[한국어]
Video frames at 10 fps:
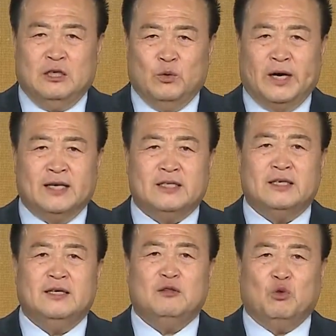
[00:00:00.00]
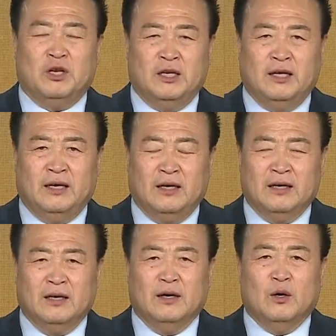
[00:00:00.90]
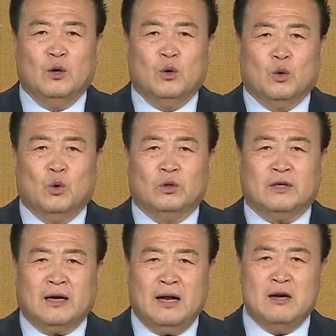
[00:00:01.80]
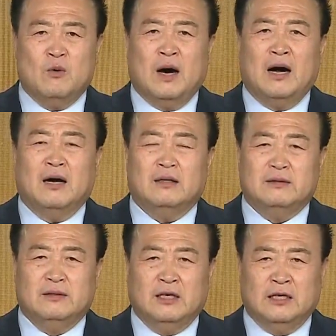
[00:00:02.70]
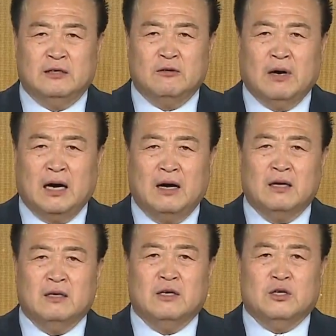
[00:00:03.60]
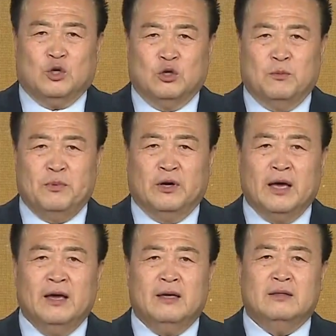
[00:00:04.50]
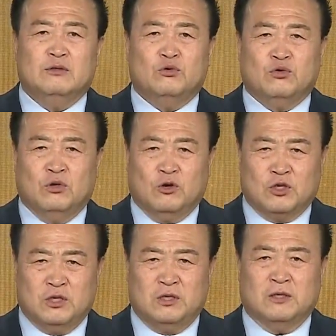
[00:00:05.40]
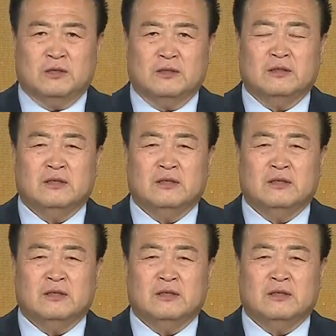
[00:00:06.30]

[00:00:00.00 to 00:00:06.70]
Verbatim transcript: 이와 같이 되리니 곧 칼과 기근과 전염병에 죽을 것인즉